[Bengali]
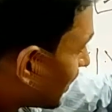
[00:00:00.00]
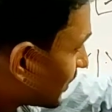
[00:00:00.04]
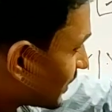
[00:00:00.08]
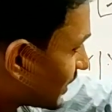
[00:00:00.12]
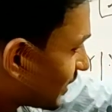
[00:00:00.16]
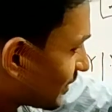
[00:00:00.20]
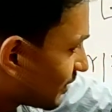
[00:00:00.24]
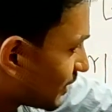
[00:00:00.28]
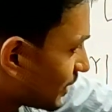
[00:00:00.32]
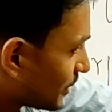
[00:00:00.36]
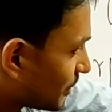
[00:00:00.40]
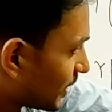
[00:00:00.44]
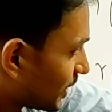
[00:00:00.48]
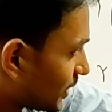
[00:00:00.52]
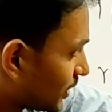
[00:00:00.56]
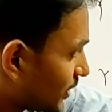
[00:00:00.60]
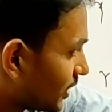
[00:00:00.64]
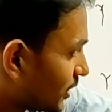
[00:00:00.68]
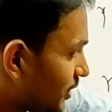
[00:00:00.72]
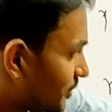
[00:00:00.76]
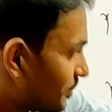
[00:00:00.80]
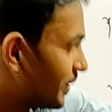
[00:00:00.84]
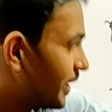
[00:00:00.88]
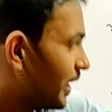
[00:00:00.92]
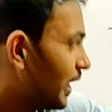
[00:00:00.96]
আমাদের যেই মানটা
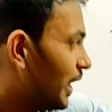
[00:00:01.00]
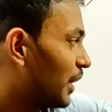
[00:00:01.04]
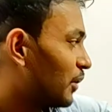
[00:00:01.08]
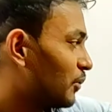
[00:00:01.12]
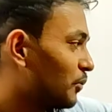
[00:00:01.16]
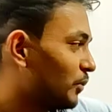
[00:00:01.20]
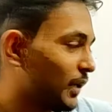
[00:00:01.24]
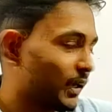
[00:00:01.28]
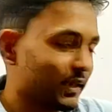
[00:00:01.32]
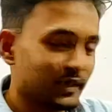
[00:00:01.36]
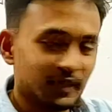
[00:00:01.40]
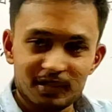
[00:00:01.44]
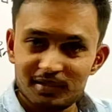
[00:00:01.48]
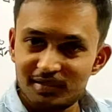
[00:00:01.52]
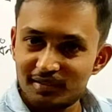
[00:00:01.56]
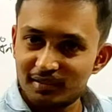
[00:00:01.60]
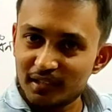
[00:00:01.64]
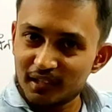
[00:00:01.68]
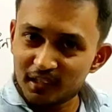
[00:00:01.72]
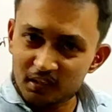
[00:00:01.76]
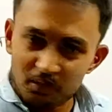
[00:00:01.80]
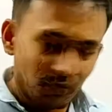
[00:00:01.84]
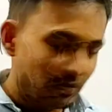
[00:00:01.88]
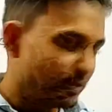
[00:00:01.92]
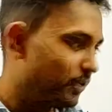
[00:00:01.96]
আসবে আর ওয়াই এক্স
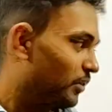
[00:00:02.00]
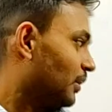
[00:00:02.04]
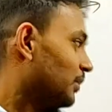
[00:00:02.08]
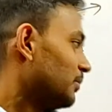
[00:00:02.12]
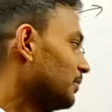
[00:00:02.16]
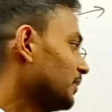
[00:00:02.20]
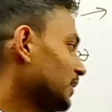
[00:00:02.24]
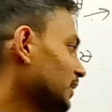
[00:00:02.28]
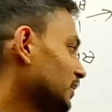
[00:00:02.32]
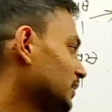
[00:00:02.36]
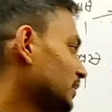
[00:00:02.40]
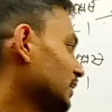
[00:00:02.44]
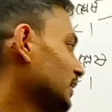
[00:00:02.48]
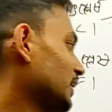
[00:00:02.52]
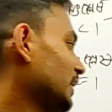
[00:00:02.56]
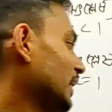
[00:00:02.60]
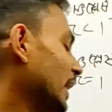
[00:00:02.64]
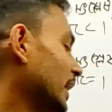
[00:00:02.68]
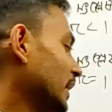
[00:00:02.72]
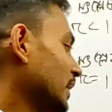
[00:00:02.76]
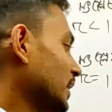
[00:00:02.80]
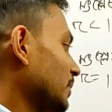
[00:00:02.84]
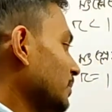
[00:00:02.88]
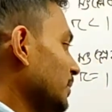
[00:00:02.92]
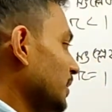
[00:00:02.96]
দিয়ে করলেও আমাদের সেই
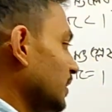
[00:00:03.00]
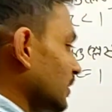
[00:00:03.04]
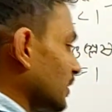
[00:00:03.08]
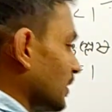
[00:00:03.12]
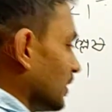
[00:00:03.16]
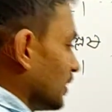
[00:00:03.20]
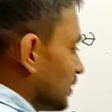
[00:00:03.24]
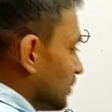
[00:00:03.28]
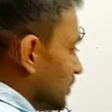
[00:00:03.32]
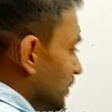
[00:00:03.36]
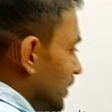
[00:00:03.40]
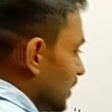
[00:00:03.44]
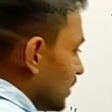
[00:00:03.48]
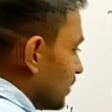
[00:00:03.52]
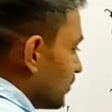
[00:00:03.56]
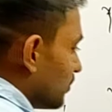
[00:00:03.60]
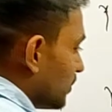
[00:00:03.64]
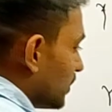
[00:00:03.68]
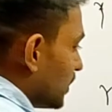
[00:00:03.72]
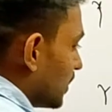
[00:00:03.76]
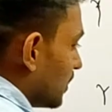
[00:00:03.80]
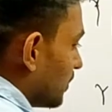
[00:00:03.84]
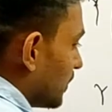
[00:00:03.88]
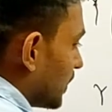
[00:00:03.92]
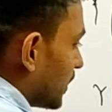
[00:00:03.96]
একই মানটা আসবে দুই
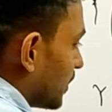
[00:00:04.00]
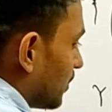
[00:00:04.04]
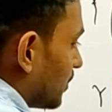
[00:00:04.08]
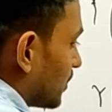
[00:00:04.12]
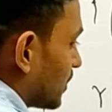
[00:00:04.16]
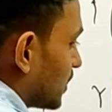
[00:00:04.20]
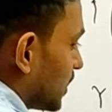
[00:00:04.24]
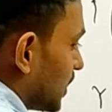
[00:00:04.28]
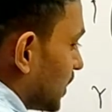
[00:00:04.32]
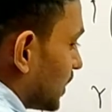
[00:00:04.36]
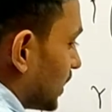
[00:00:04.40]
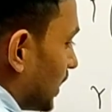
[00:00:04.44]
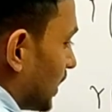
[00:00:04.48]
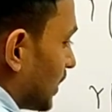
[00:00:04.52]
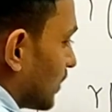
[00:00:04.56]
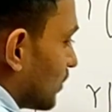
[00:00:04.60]
নম্বরে হচ্ছে তার